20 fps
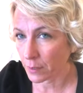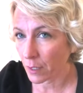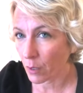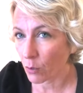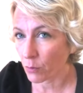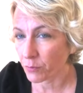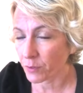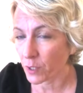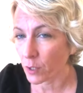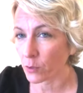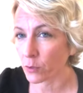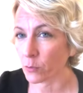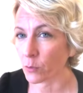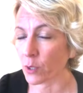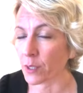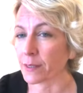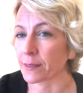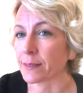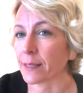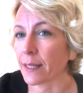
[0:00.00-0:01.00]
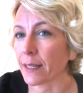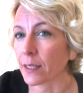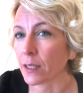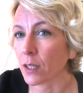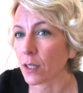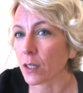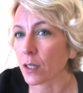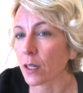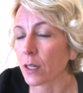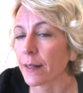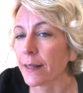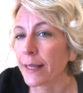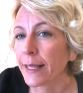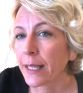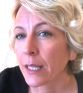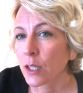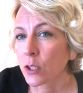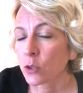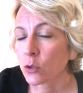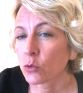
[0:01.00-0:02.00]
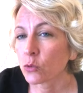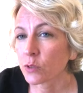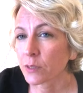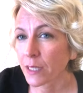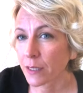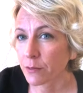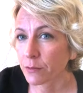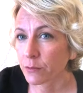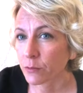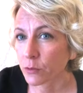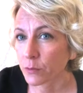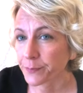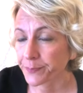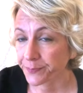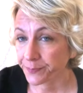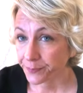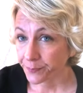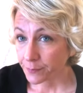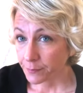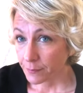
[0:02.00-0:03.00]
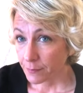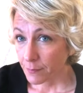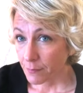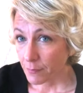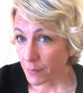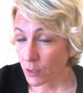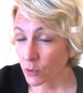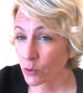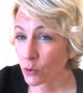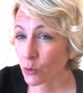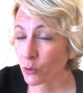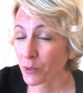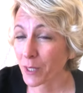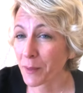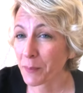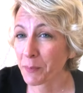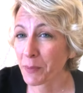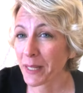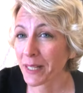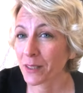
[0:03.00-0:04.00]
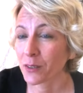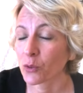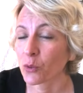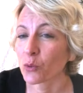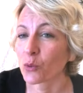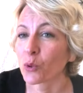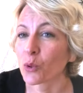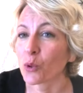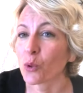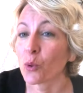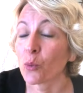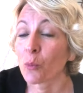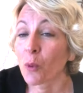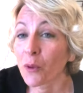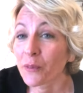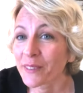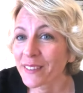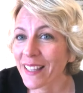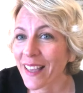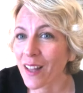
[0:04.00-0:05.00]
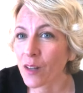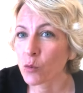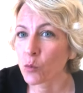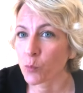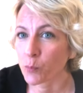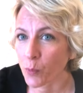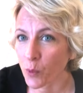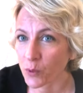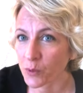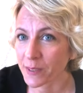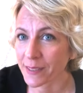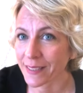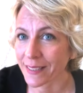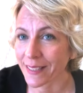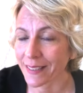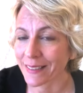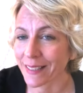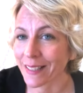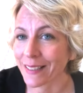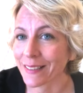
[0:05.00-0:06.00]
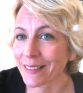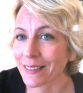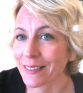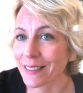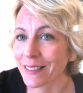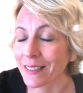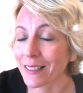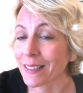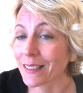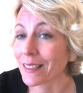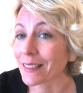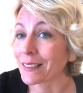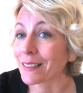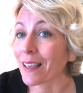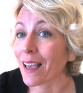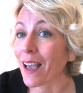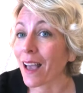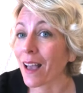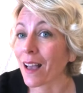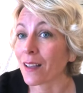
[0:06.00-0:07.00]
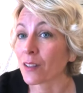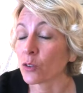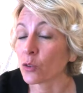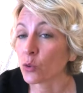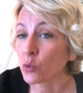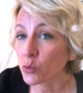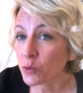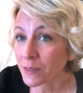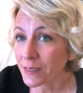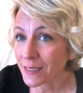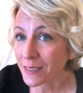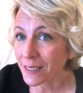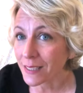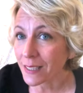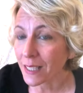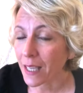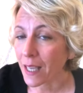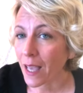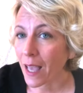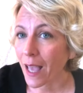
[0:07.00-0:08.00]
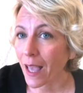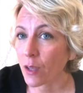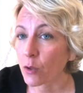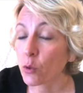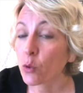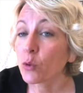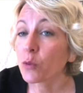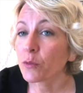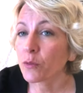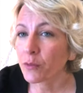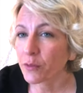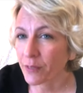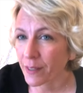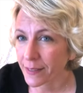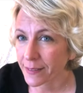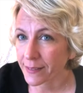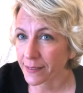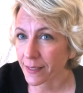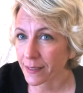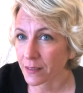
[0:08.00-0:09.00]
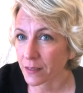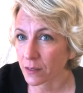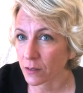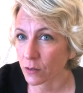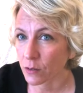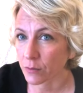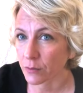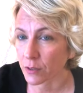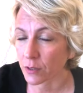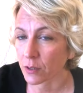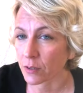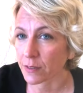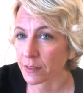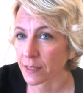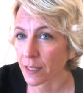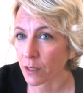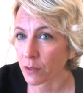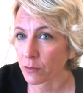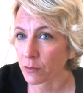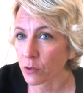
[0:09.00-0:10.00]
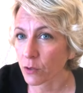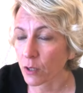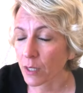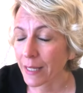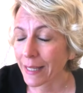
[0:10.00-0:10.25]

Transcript: environnement extérieur. Nous avons ce qu'on appelle donc le mental ou pensée analytique, qui est un outil, une facette de votre cerveau,